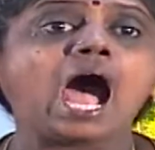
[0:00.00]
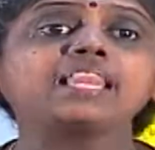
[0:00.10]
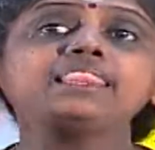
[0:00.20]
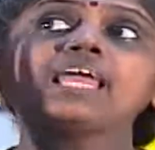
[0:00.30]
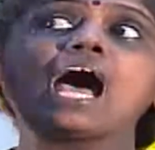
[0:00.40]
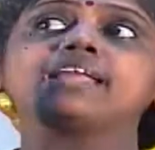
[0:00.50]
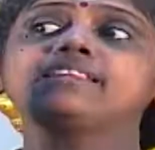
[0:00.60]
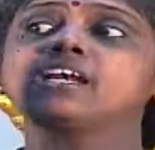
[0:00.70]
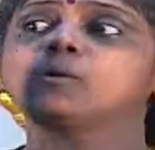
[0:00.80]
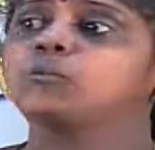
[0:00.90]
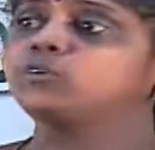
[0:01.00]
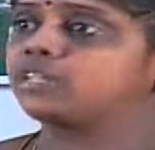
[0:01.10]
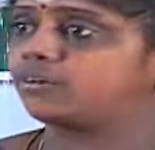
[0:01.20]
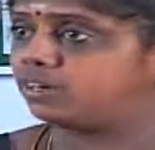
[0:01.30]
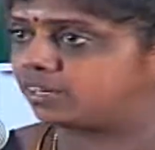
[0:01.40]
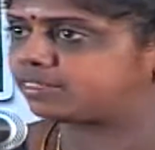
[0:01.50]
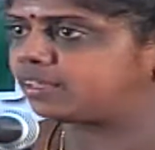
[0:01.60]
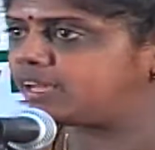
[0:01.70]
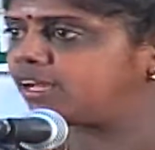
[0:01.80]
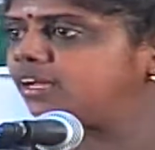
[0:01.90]
அந்த அதிர புகுதவை
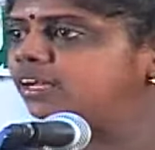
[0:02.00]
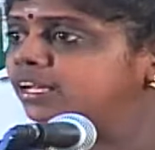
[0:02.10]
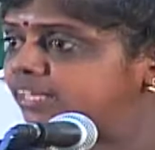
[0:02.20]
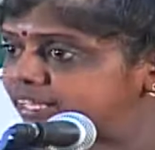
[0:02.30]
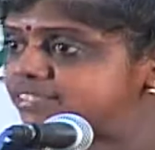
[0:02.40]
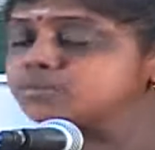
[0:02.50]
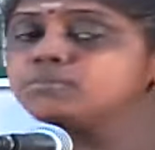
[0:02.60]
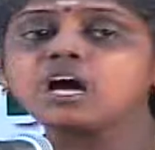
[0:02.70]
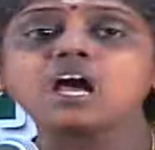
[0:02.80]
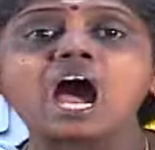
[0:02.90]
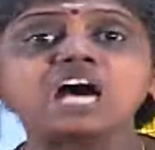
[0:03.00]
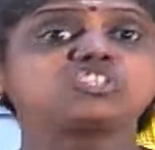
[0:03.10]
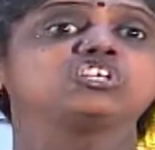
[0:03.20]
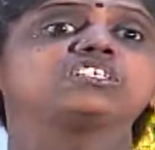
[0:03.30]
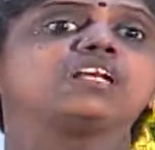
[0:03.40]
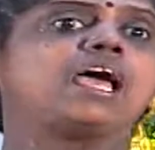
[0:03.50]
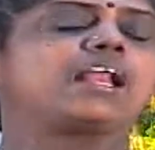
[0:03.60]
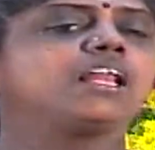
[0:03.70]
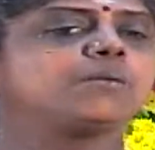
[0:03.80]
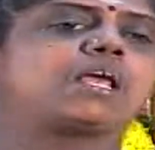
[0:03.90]
எடுத்து இன்னைக்கு சும்மா
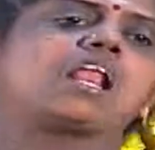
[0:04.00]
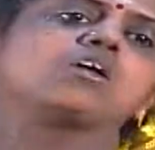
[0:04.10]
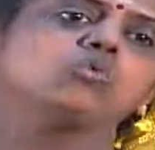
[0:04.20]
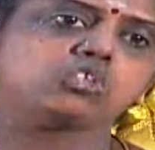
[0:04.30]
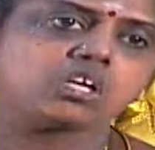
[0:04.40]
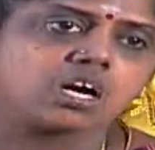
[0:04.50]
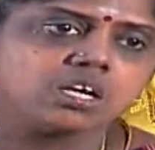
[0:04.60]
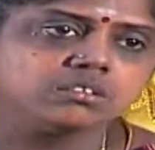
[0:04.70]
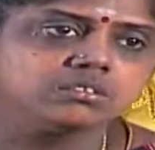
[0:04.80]
அதிருதில்லைன்னா நம்ம எல்லாரும் ஒத்துக்கிறோம்